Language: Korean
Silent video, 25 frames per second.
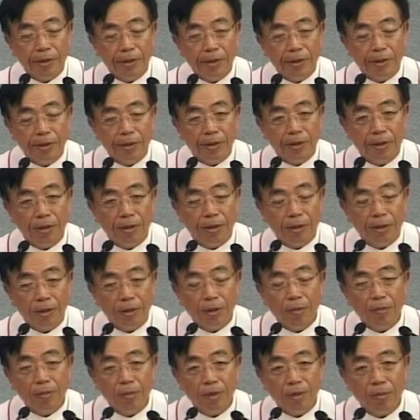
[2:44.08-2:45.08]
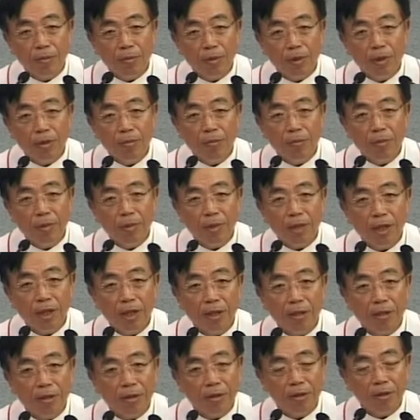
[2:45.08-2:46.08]
어, 점점
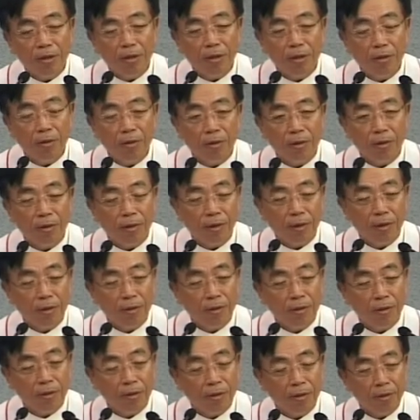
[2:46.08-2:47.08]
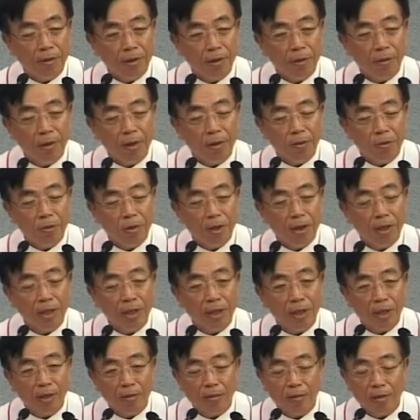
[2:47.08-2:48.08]
침몰해가는 그런 형, 상황 속에
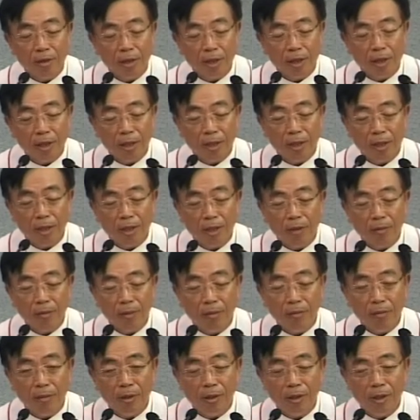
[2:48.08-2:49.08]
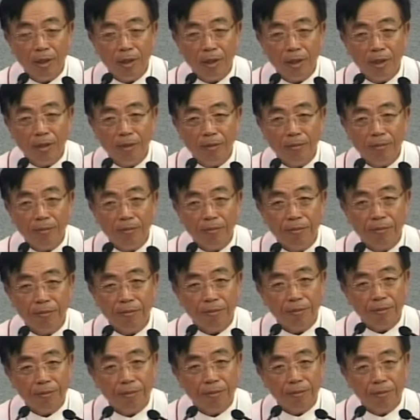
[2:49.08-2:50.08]
있다라고 그렇게 생각을 해봅니다.
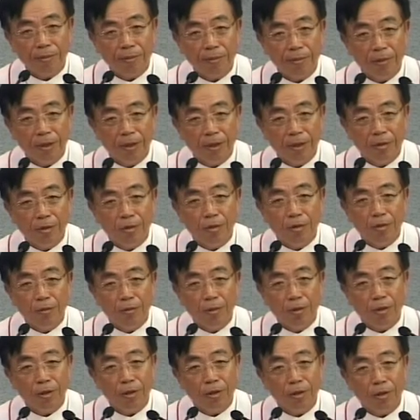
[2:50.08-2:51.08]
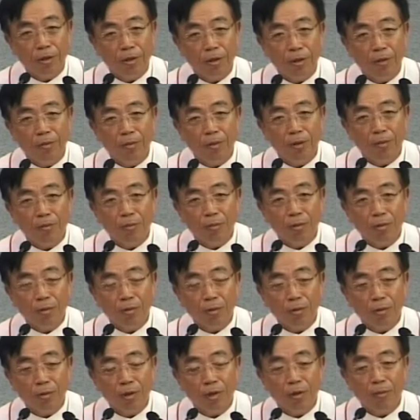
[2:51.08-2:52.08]
뒤집어져서 점점
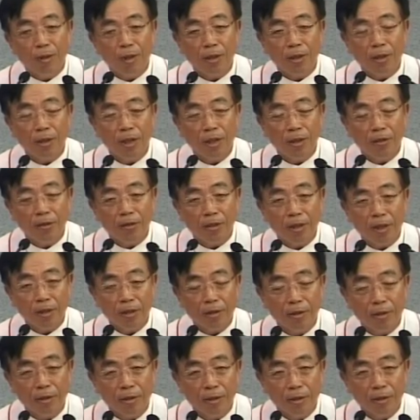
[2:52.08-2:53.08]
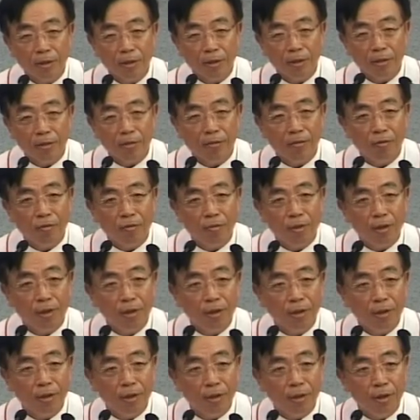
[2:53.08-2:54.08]
물속으로 처박혀가는 것 같은 그런
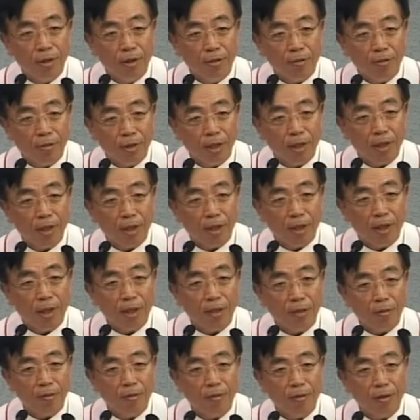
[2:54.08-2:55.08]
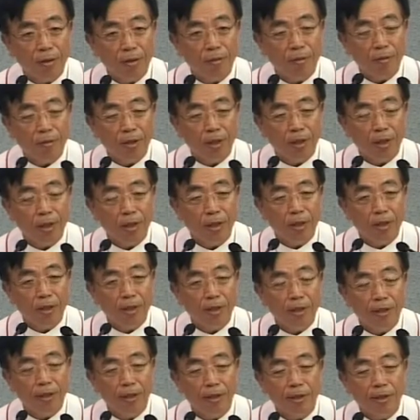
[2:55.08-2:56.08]
운명을 우리가 다 가지고 있습니다.
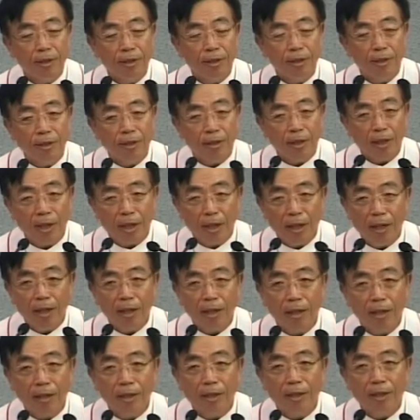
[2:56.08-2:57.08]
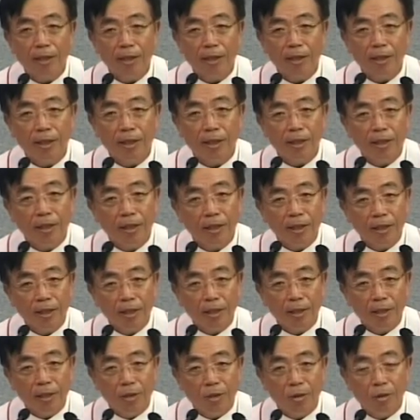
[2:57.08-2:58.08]
다
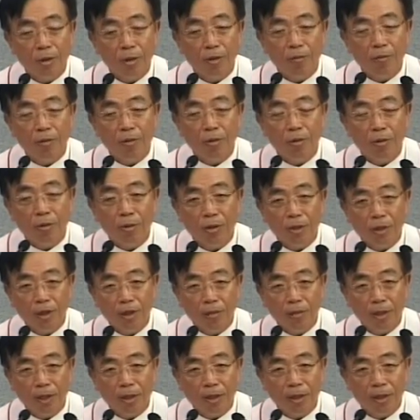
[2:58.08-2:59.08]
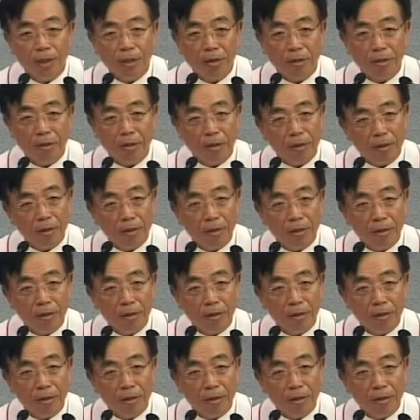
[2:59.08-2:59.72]
죄의 무거운 짐에 의해서